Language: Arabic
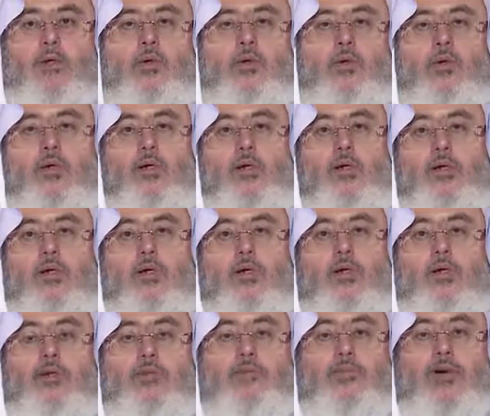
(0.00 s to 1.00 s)

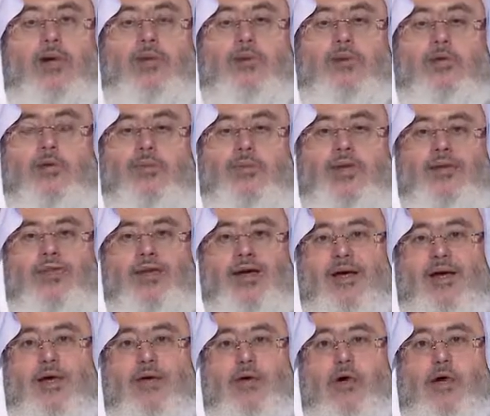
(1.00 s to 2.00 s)
وبعضهم
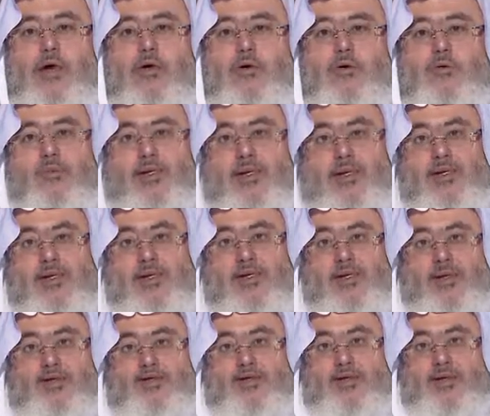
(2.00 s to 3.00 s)
يجعل واو بين
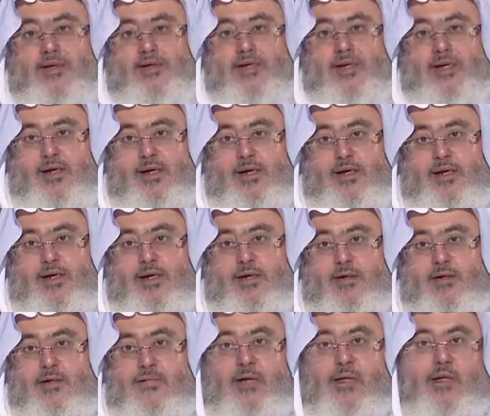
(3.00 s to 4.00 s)
لفظ الجلاله
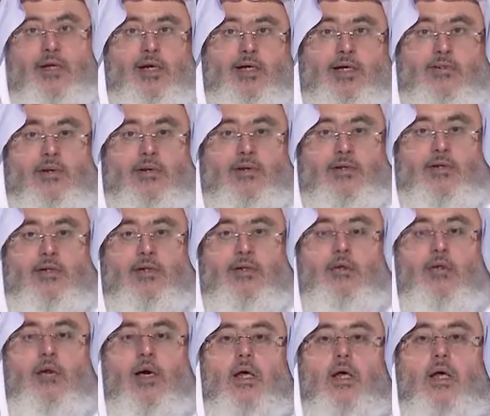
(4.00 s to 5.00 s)
وبين اكبر
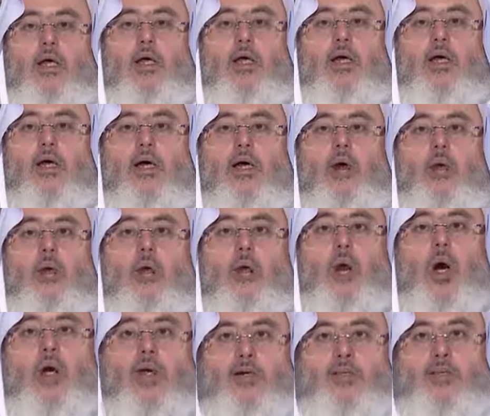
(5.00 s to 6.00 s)
يقول
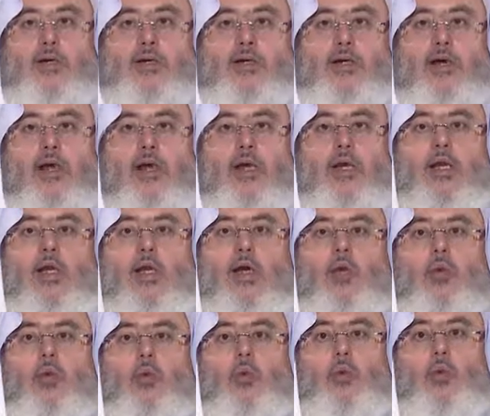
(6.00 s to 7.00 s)
الله اكبر الله
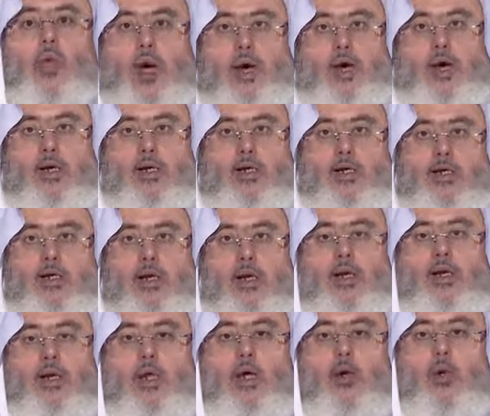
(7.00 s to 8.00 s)
و
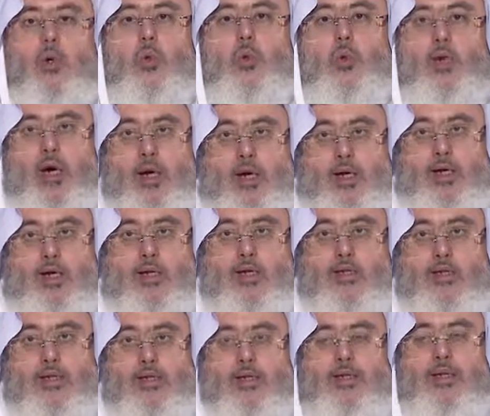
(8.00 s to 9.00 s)
الله و
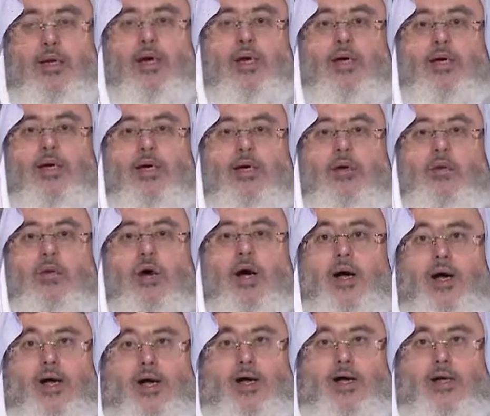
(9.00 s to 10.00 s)
هي الله آ
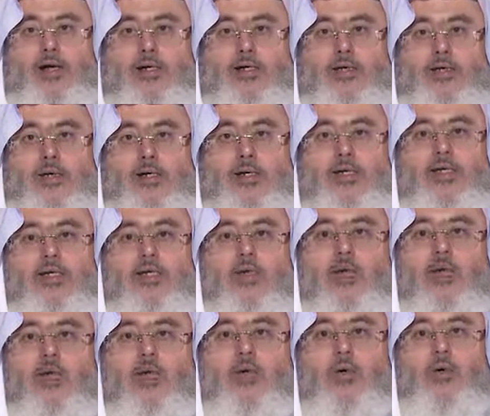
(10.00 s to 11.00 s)
آه وليست
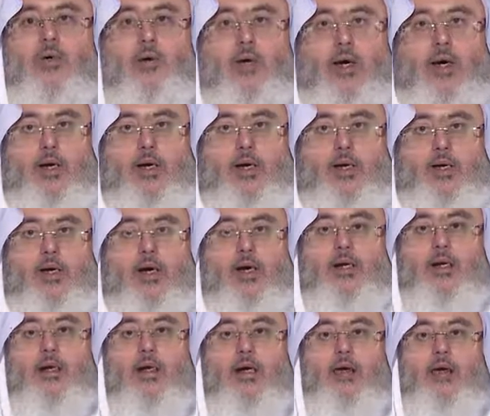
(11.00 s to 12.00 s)
الله و
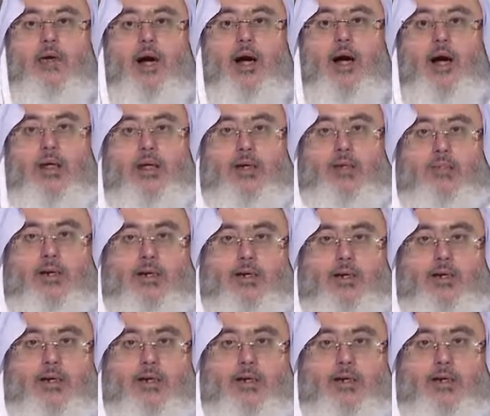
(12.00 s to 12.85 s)
الله اكبر